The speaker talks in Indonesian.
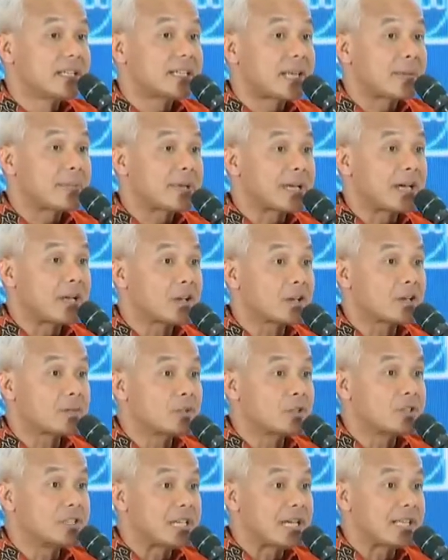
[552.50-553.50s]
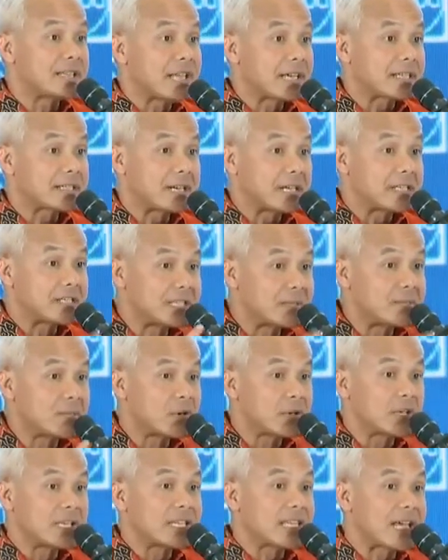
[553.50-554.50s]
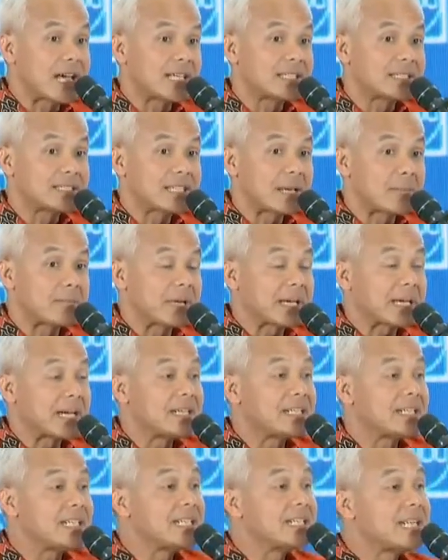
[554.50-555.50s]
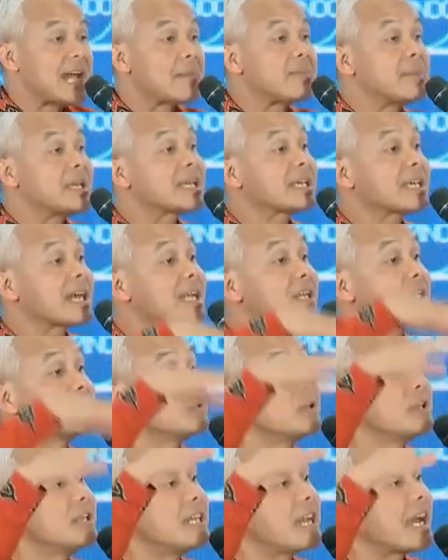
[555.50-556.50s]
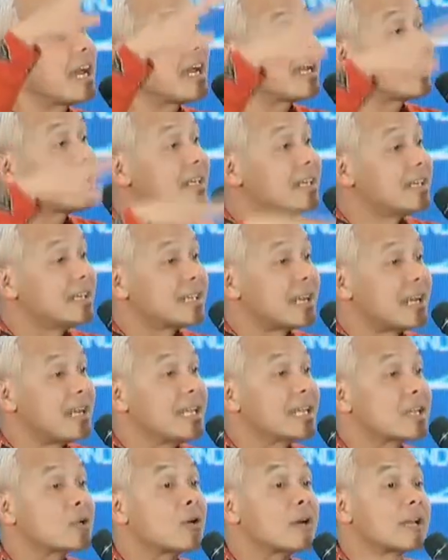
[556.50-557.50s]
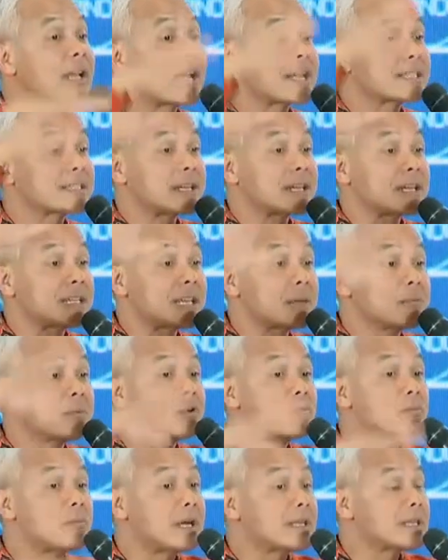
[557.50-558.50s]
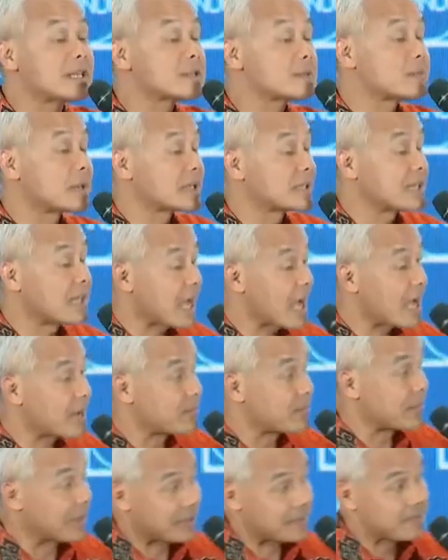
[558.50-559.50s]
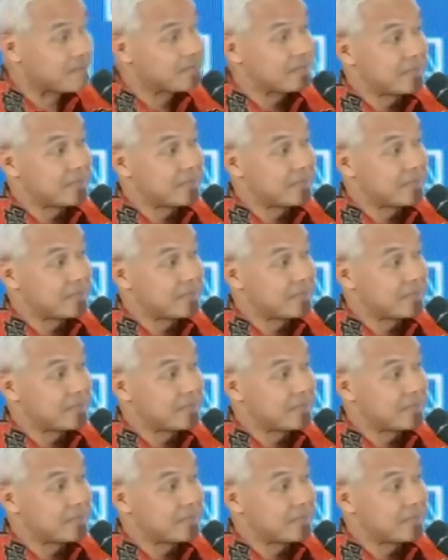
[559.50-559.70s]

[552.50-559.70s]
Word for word: Tapi kalau kemudian teks rezim mau kita sampaikan, dinamika dunia dan lingkungan eksternalnya berubahnya seperti apa.